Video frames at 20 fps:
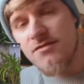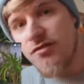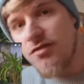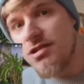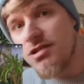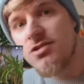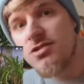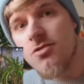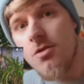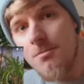
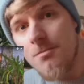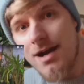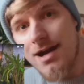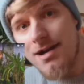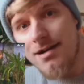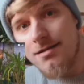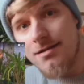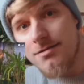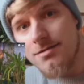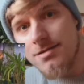völlig
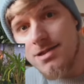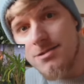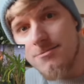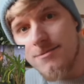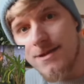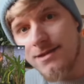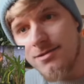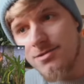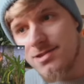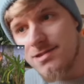normal.
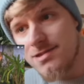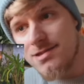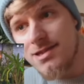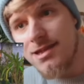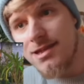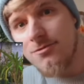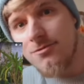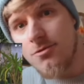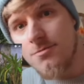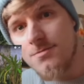
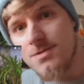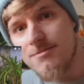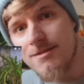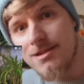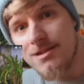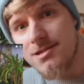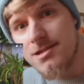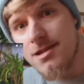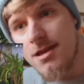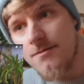2010 rum,
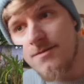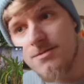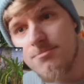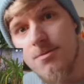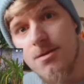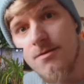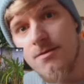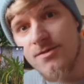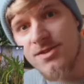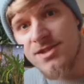2011,
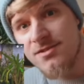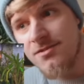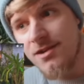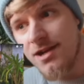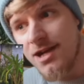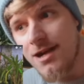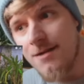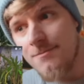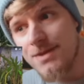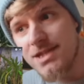12 und so ein
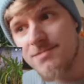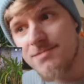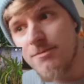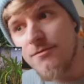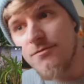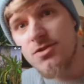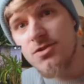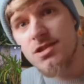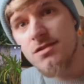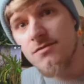Kram, dass
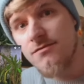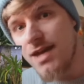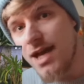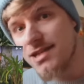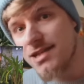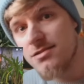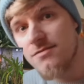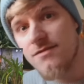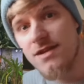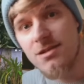man wusste,
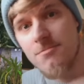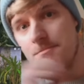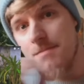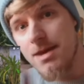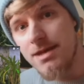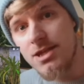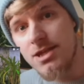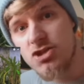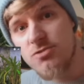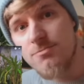wer zu welchem
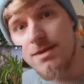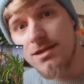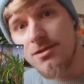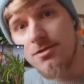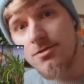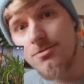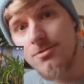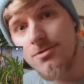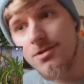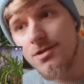Management
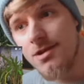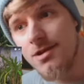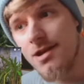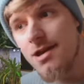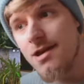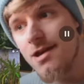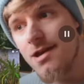gehört.